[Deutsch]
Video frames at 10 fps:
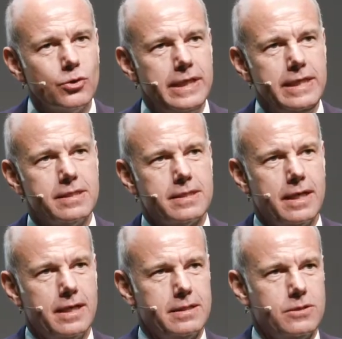und
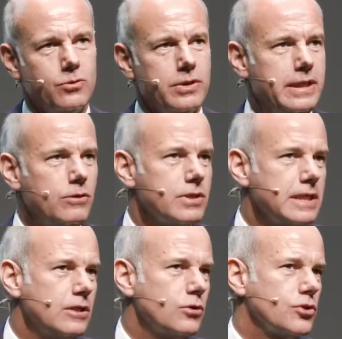Dienstleistungen, die uns
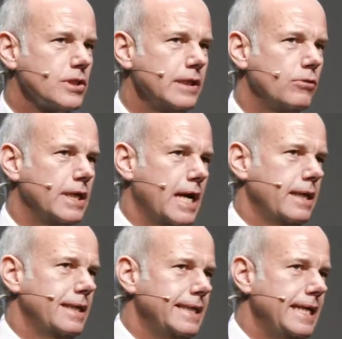Industrie und
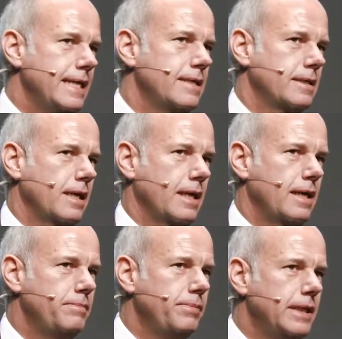Handel jeden Tag
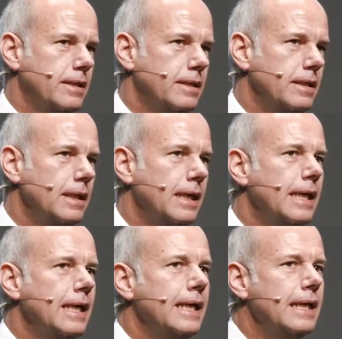anbieten
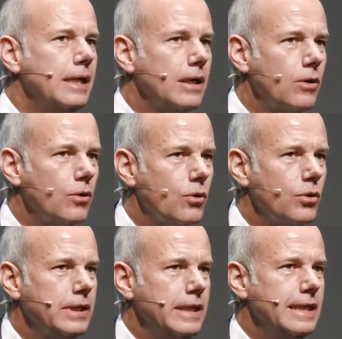
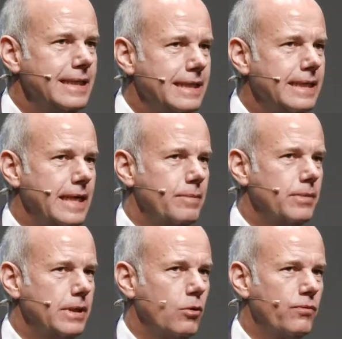und die, die
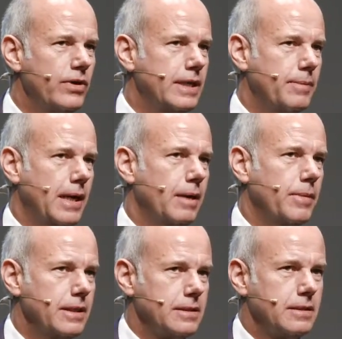eben die Umwelt am
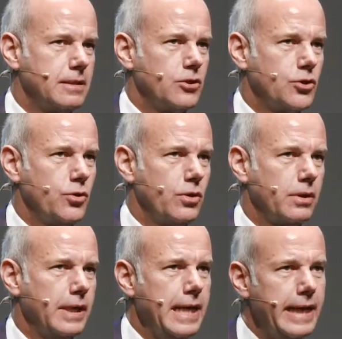allermeisten
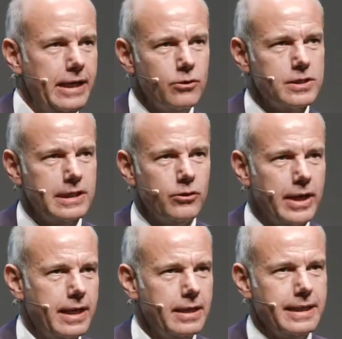zerstören. Industrie und
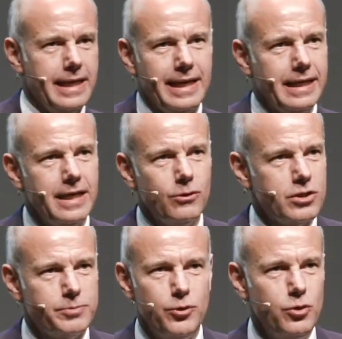Handel generieren
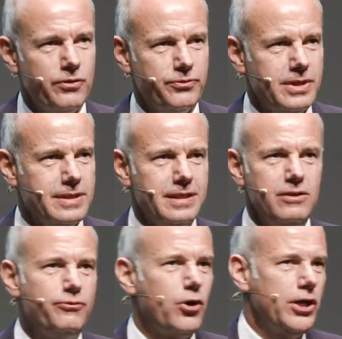uns Bedürfnisse, die
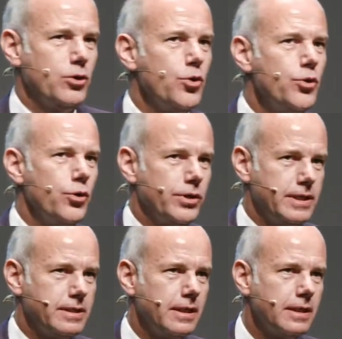völlig unnötig
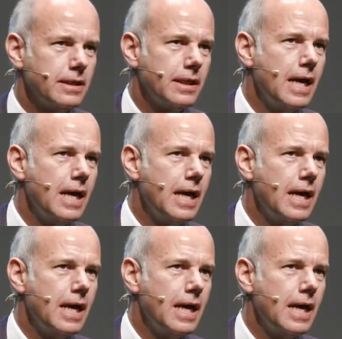sind